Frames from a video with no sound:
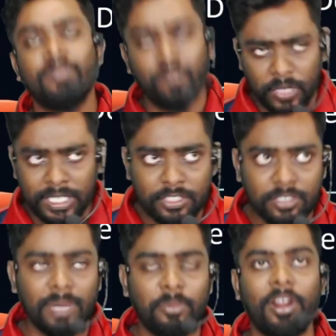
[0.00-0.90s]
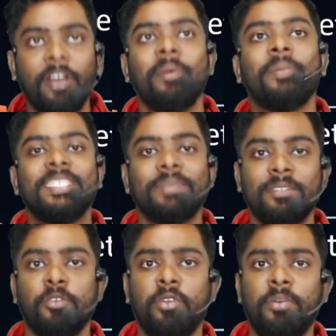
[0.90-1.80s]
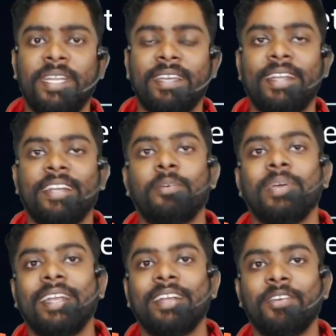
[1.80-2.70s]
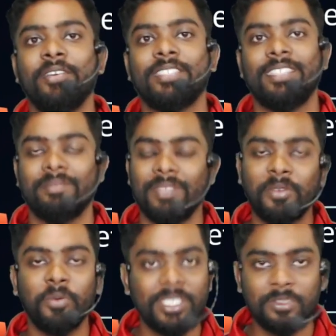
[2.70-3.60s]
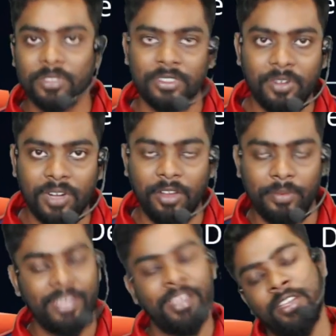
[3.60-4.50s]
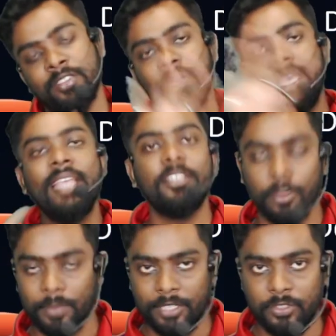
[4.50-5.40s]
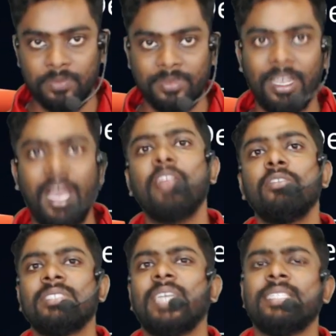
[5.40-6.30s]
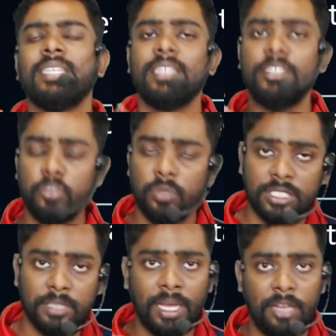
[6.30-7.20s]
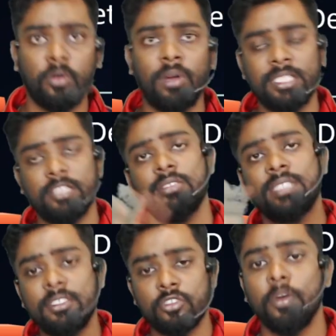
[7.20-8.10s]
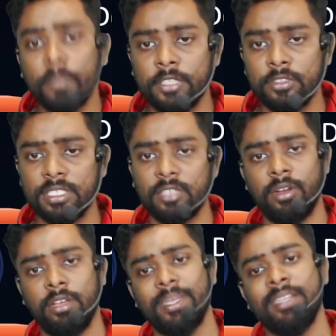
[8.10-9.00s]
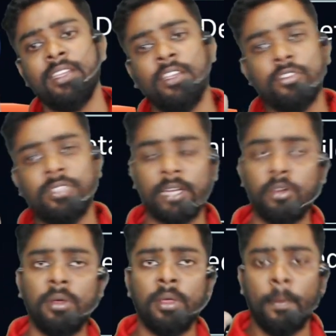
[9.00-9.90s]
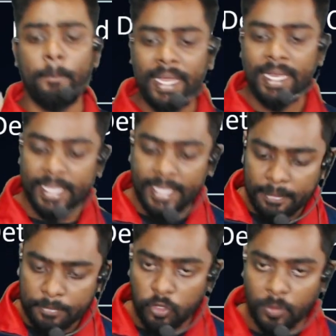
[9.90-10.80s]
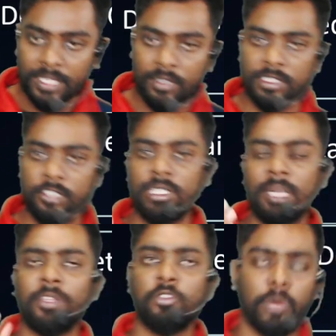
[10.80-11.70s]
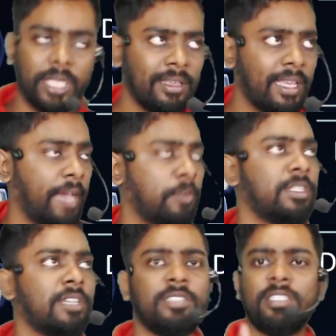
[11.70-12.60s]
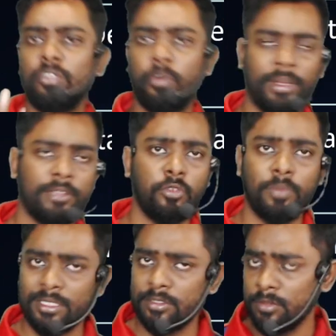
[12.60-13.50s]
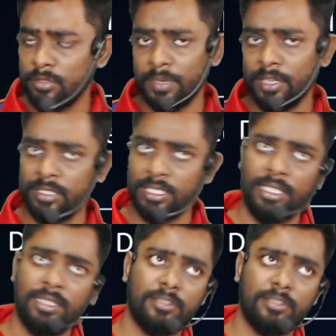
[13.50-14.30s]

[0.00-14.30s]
মজার সঙ্গে পড়া হবে মাঝে মাঝে গুগল মিটে কানেক্ট হবে কানেক্ট হয়ে হচ্ছে কুইজ মতন করা হবে তো এই সব কিছু আরও যা যা কিছু হচ্ছে ভালো করা যায় তো সেই সব কিছু হচ্ছে করা হবে তো দেখো মেনলি কি তোমাদের হচ্ছে যদি আমরা ধরি এখন থেকে হচ্ছে দু মাস তোমার হচ্ছে কি